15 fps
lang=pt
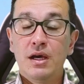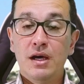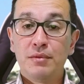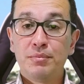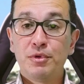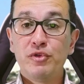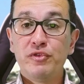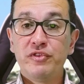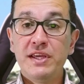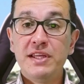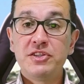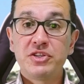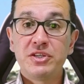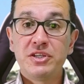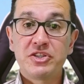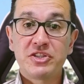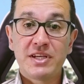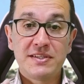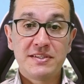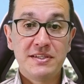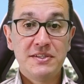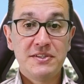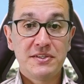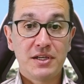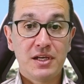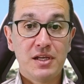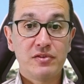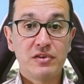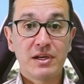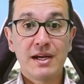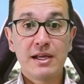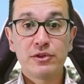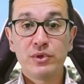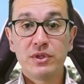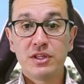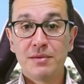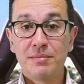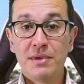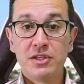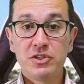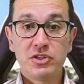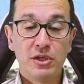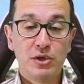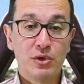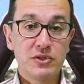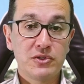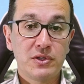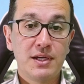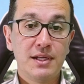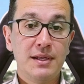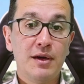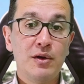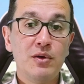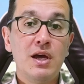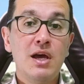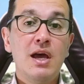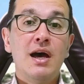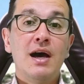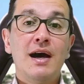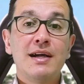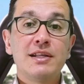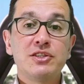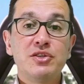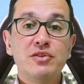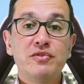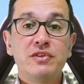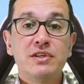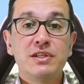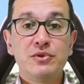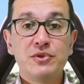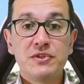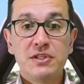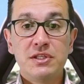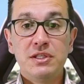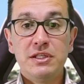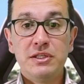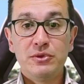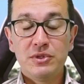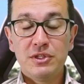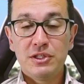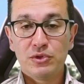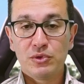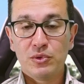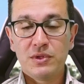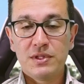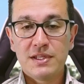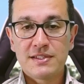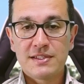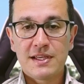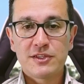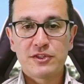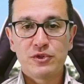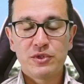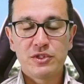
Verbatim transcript: Aproveite e já se inscreva gratuitamente em nosso canal, ativando o sininho de todas as